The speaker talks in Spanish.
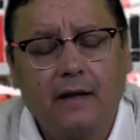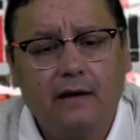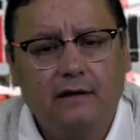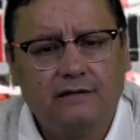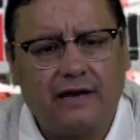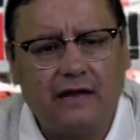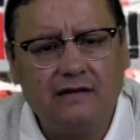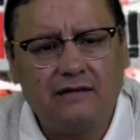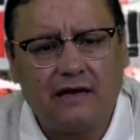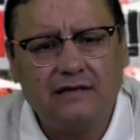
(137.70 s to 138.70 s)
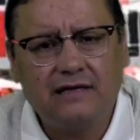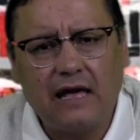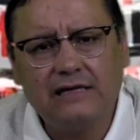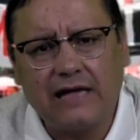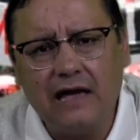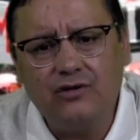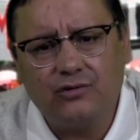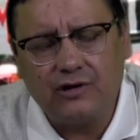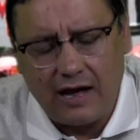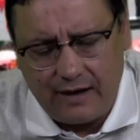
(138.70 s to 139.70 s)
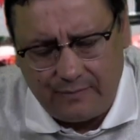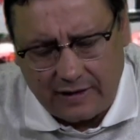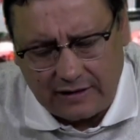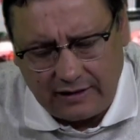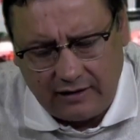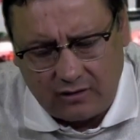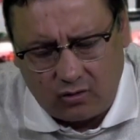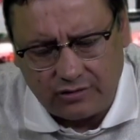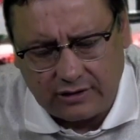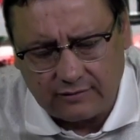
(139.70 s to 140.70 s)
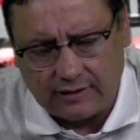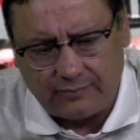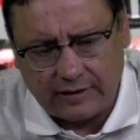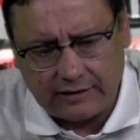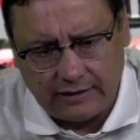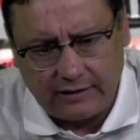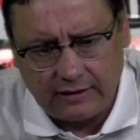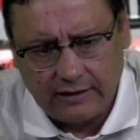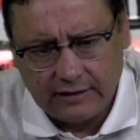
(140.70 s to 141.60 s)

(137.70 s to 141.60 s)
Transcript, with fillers: 36 años ya a partir, contados a partir